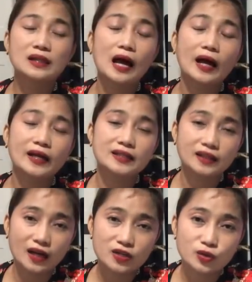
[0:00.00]

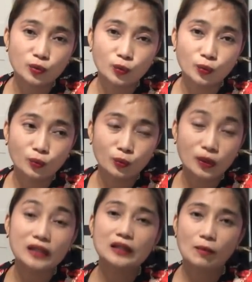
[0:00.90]
nakaka-stress yung
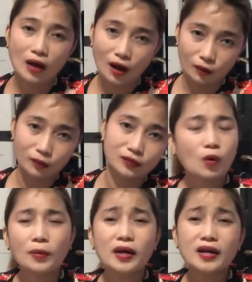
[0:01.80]
walang trabaho.
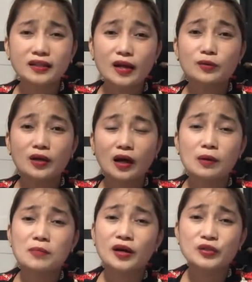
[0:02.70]
Kung makikita niyo lang
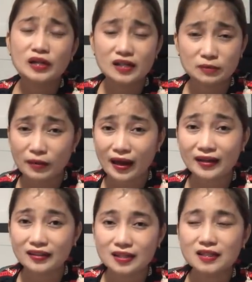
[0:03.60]
kami mga chiles
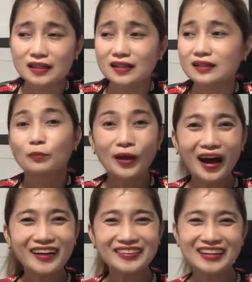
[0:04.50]
behind the scene.
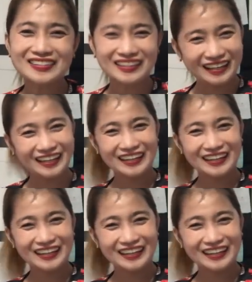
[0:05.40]
Behind the scene!